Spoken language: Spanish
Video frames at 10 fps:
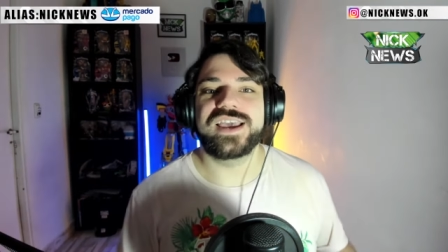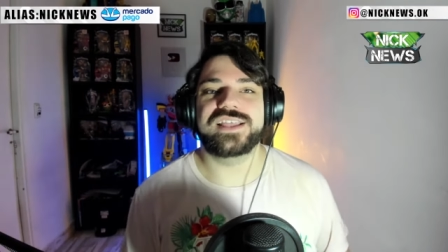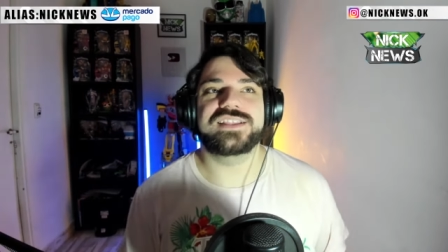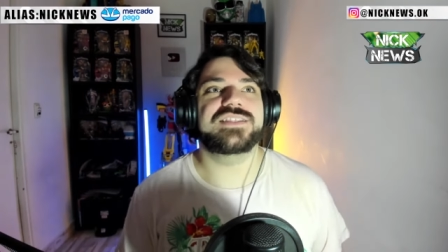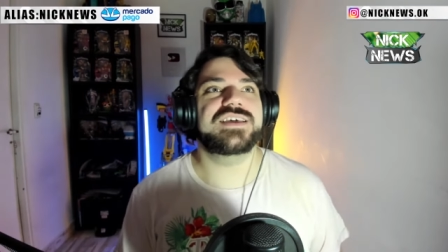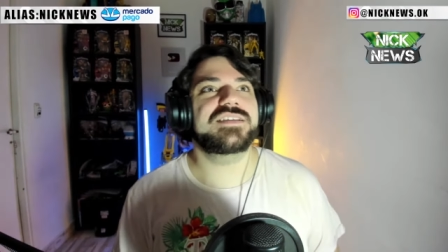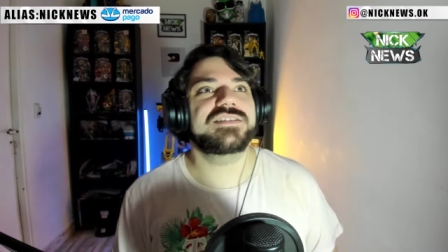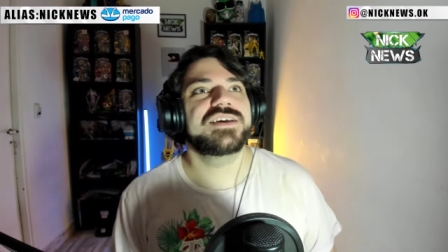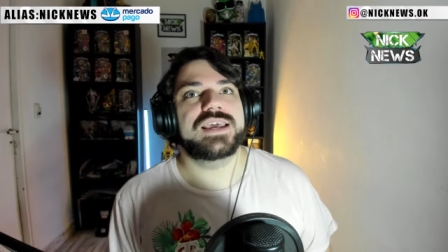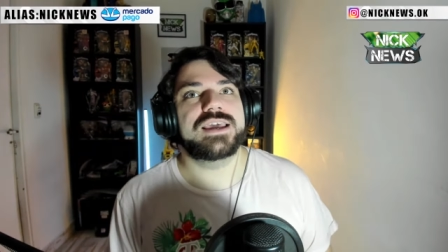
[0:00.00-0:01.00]
¿entendés?
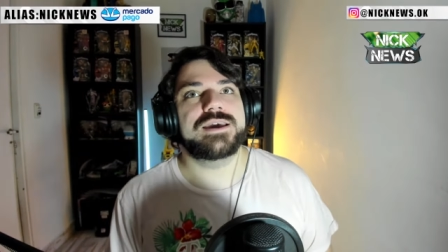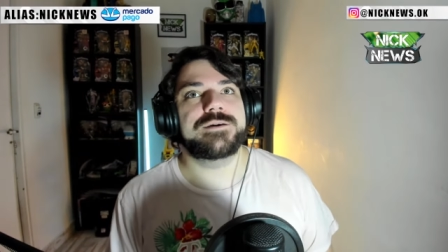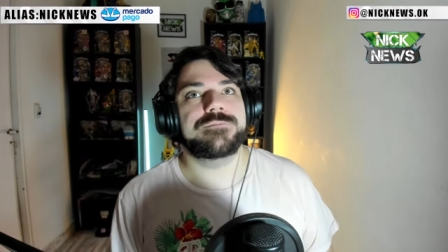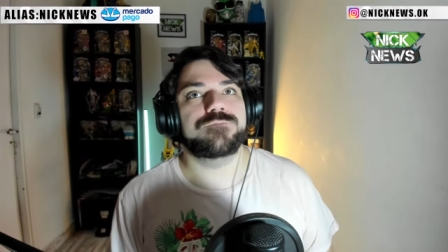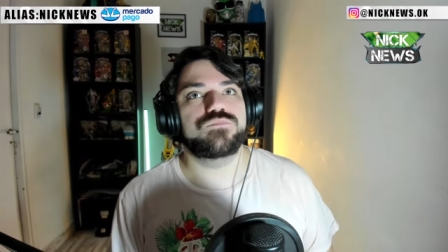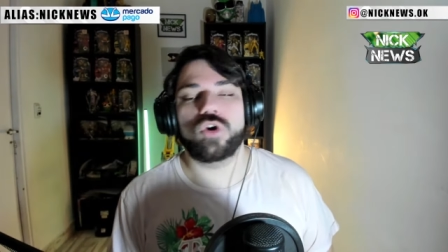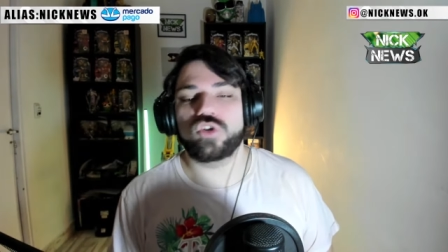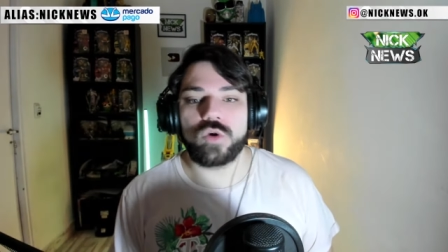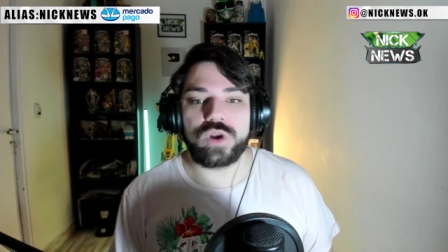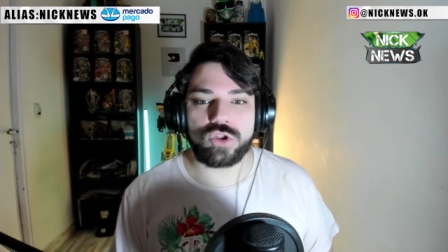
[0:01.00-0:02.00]
Eh, o
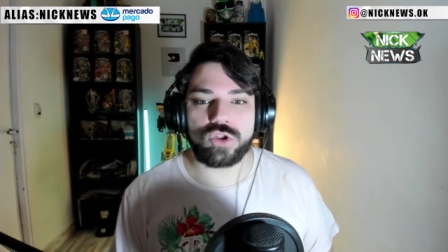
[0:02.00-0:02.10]
sobre